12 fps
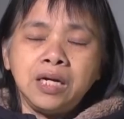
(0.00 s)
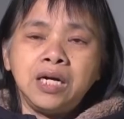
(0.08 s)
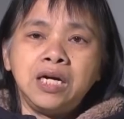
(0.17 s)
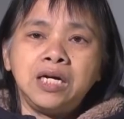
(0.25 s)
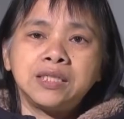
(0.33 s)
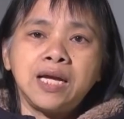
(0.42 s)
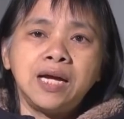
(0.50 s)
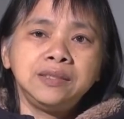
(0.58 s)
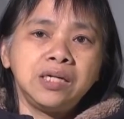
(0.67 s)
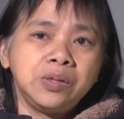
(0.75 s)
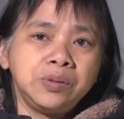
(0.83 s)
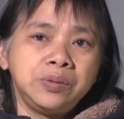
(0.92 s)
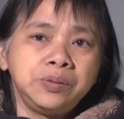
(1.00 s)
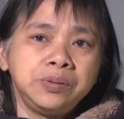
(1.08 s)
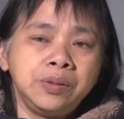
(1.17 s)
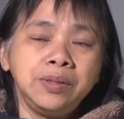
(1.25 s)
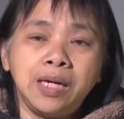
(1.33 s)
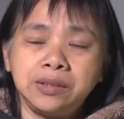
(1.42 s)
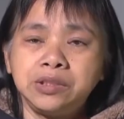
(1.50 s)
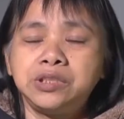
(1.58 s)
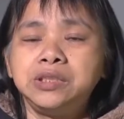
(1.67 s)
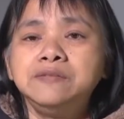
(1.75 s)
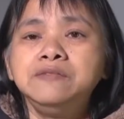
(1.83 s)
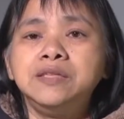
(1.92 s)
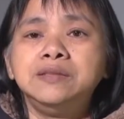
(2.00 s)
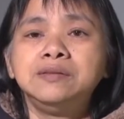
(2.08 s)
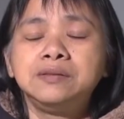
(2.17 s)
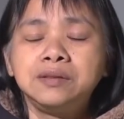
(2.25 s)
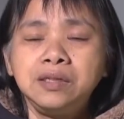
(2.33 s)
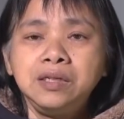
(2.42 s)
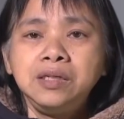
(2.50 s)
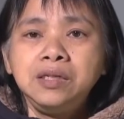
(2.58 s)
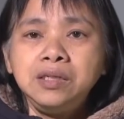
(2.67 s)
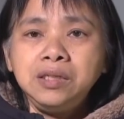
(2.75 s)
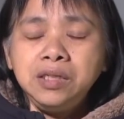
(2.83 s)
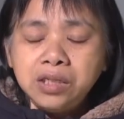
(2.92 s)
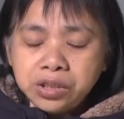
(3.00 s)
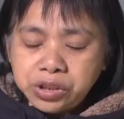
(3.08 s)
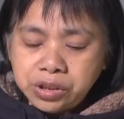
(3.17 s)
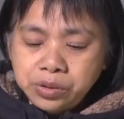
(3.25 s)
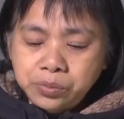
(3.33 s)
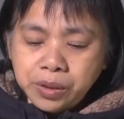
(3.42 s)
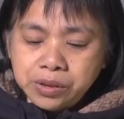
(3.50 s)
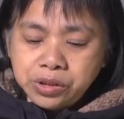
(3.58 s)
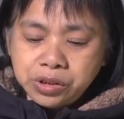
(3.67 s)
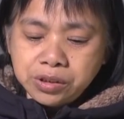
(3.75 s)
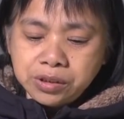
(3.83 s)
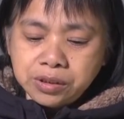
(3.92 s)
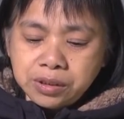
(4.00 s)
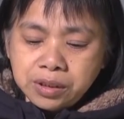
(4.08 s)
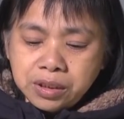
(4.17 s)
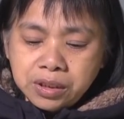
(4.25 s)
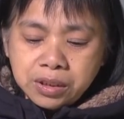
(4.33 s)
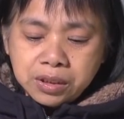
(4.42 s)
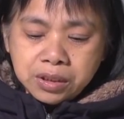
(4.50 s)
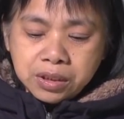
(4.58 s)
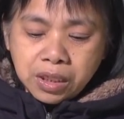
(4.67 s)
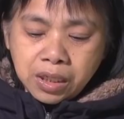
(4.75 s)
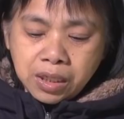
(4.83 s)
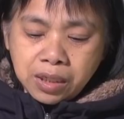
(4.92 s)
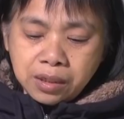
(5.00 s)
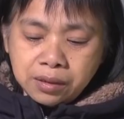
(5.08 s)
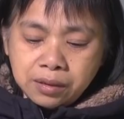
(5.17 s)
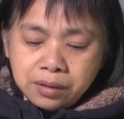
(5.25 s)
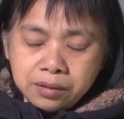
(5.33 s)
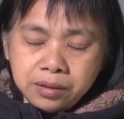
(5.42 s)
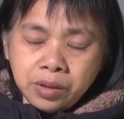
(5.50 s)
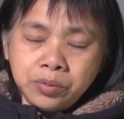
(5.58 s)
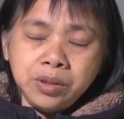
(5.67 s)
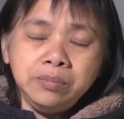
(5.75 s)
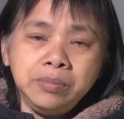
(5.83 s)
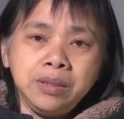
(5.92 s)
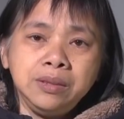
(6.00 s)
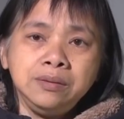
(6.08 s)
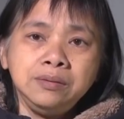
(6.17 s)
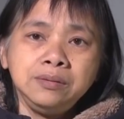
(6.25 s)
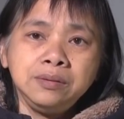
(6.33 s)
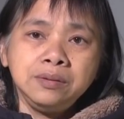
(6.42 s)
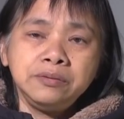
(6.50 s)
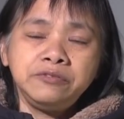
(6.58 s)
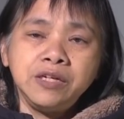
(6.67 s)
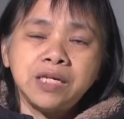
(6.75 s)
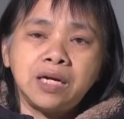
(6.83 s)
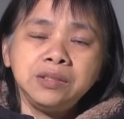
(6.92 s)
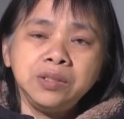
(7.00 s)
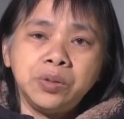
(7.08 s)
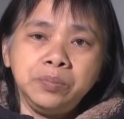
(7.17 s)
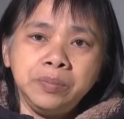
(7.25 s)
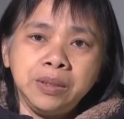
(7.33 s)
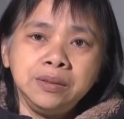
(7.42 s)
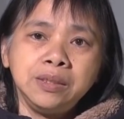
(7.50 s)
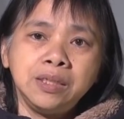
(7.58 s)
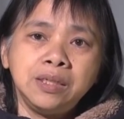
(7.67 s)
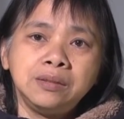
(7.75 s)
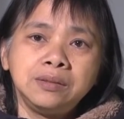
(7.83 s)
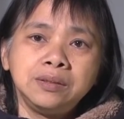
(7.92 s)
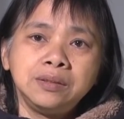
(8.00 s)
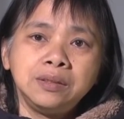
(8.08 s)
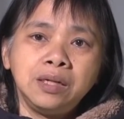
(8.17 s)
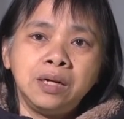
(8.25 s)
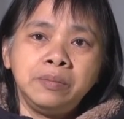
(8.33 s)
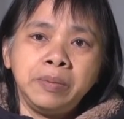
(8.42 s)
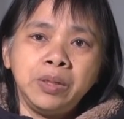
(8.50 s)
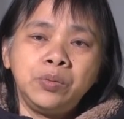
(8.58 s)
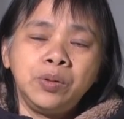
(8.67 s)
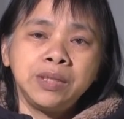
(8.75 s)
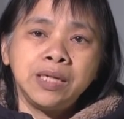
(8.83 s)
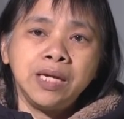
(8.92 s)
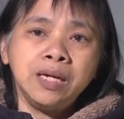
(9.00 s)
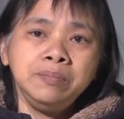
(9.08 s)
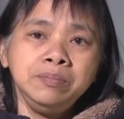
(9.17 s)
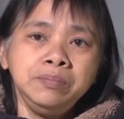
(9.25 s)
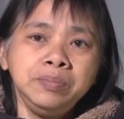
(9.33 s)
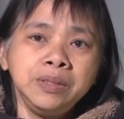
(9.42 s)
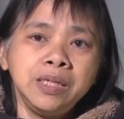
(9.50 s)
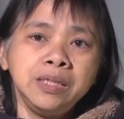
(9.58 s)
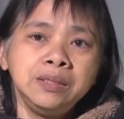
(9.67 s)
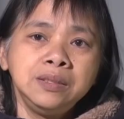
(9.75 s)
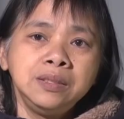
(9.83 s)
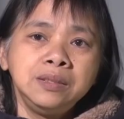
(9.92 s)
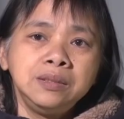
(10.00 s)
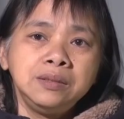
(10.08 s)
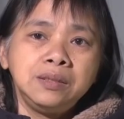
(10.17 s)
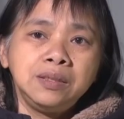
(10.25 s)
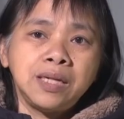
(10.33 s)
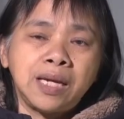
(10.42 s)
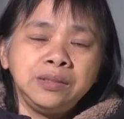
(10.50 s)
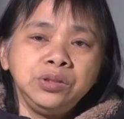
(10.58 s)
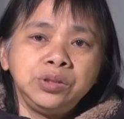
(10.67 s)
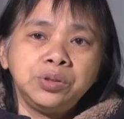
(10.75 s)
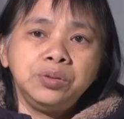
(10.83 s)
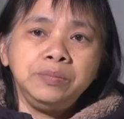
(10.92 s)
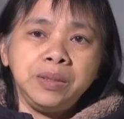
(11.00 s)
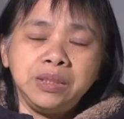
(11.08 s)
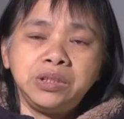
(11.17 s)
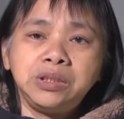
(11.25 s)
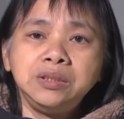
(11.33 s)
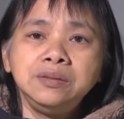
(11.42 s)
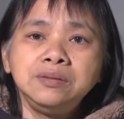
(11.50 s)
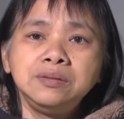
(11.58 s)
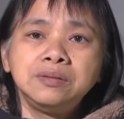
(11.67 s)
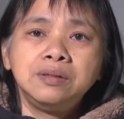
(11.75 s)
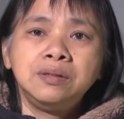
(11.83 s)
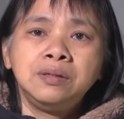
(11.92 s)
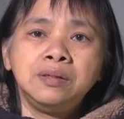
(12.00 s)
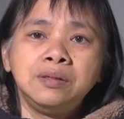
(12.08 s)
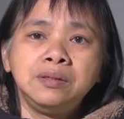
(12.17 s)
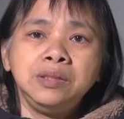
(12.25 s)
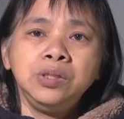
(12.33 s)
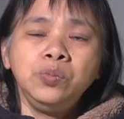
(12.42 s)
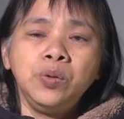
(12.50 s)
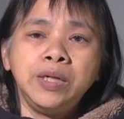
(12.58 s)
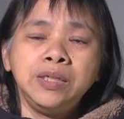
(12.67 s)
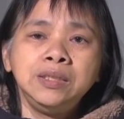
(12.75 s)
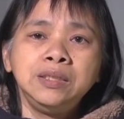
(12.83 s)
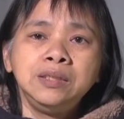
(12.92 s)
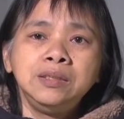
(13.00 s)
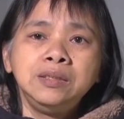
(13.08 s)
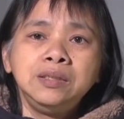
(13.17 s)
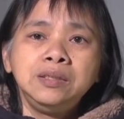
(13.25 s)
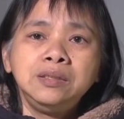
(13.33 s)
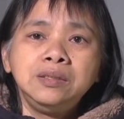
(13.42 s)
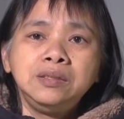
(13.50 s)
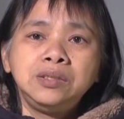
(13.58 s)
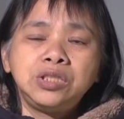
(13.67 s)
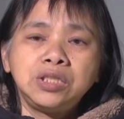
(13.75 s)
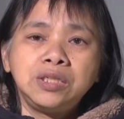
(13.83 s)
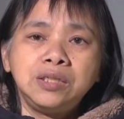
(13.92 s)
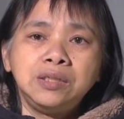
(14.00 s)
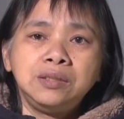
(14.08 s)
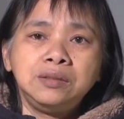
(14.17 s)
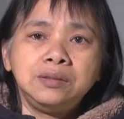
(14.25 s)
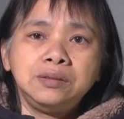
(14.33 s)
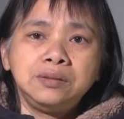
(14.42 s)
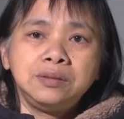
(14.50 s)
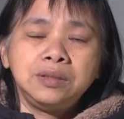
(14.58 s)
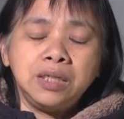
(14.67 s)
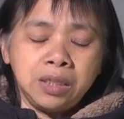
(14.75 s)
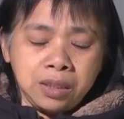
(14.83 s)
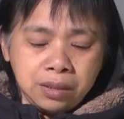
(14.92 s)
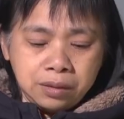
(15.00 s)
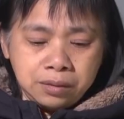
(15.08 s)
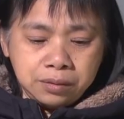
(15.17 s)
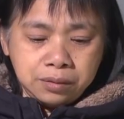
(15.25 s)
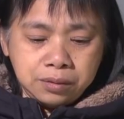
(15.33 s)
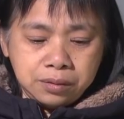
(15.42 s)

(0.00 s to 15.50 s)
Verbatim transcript: 呃看到有两个新闻，一个新闻是呃有一名非常有名的啊美国的 NBA 篮球明星呃因为这个呃